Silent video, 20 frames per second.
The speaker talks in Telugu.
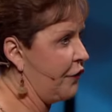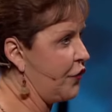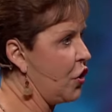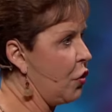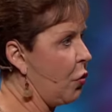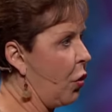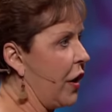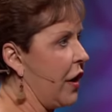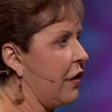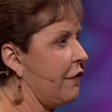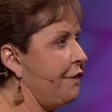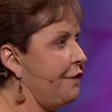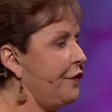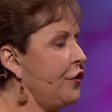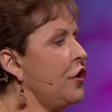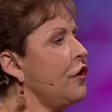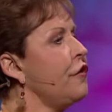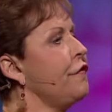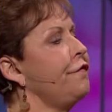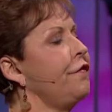మీరు కానీ
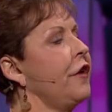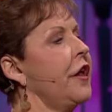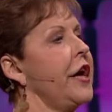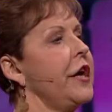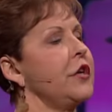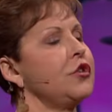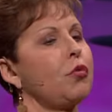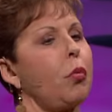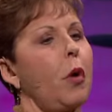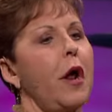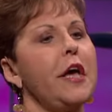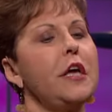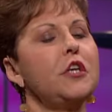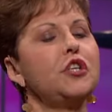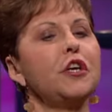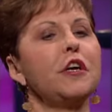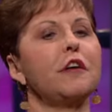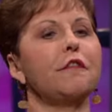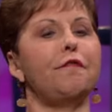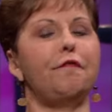ఆకాశాన్ని అంత
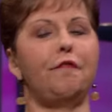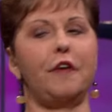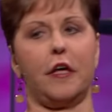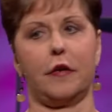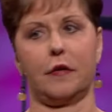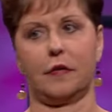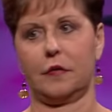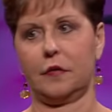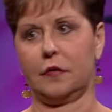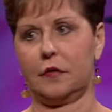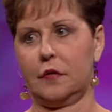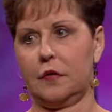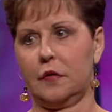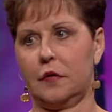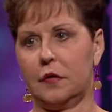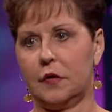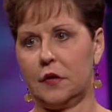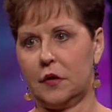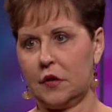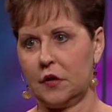కోపంగా ఉంటే
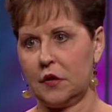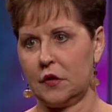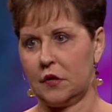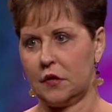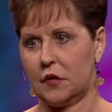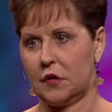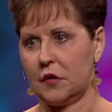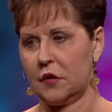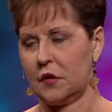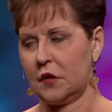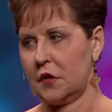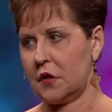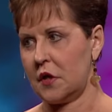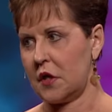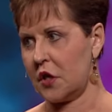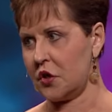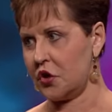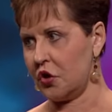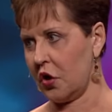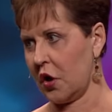
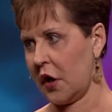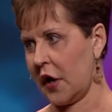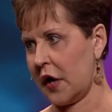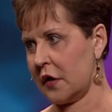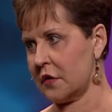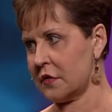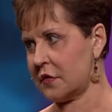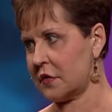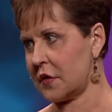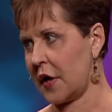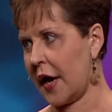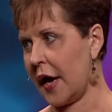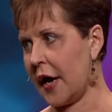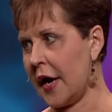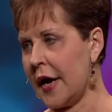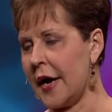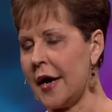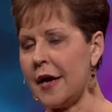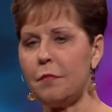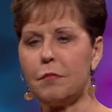ఇంట్లో
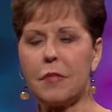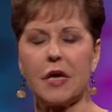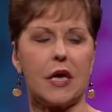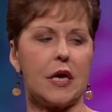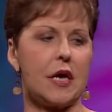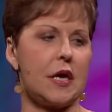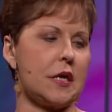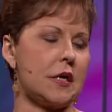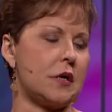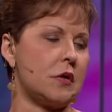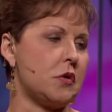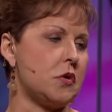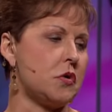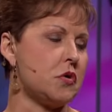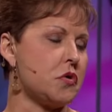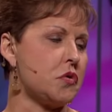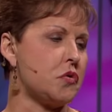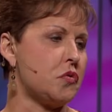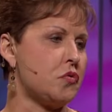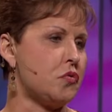అంటే పిల్లల మీద
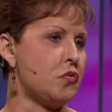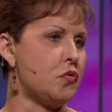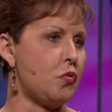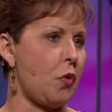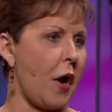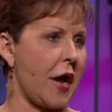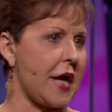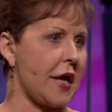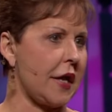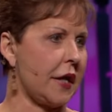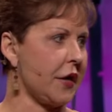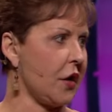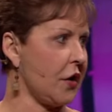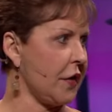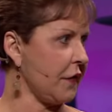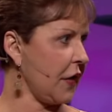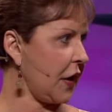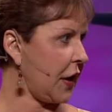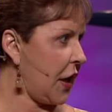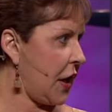
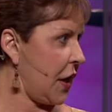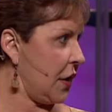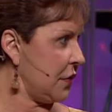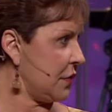అరుస్తూ